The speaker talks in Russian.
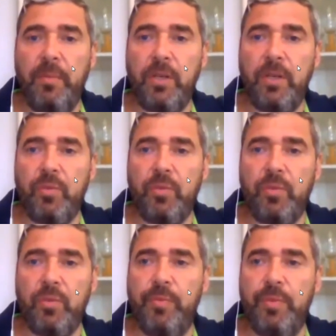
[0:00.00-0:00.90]

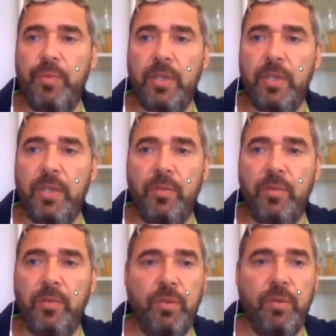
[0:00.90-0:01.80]
покажу.
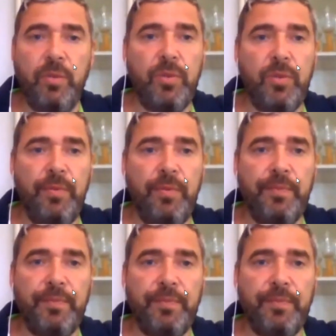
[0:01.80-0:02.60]
Сейчас, одну секундочку.